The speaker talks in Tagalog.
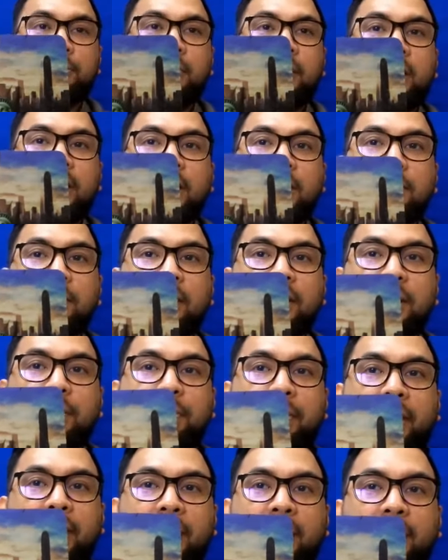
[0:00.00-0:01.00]
Mahilig
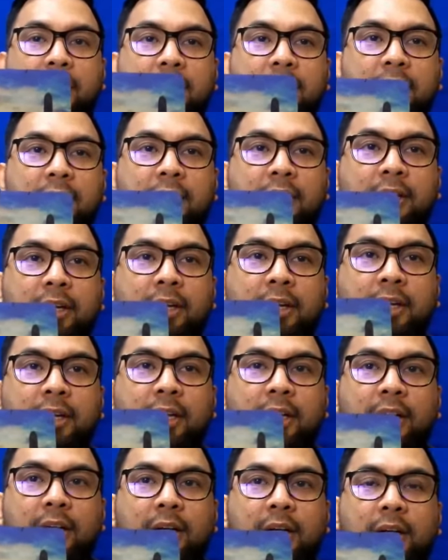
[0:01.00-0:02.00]
magkape.
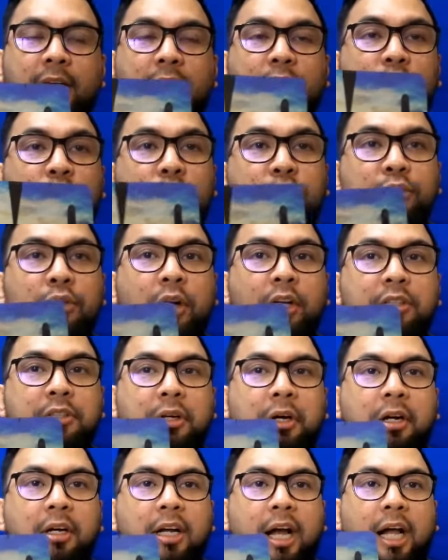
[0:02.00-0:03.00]
Ito
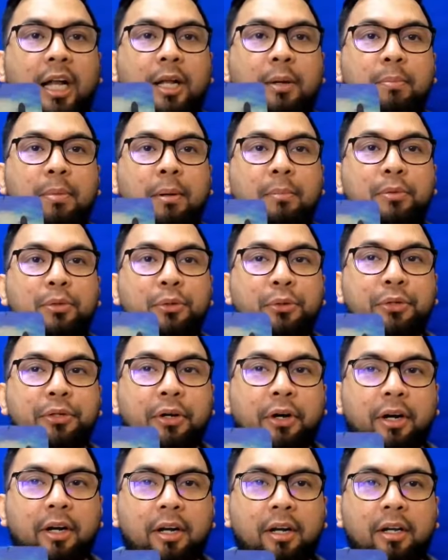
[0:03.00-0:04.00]
saucer, galing from New
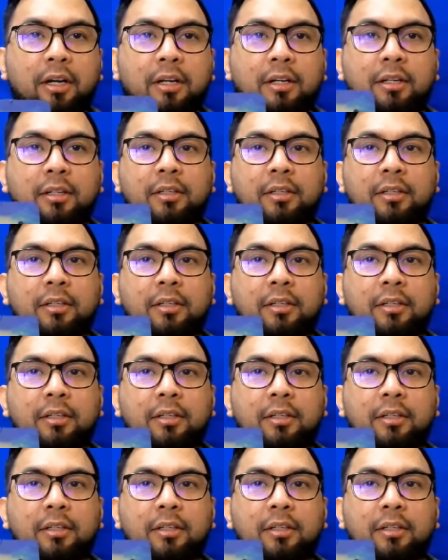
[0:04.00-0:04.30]
York.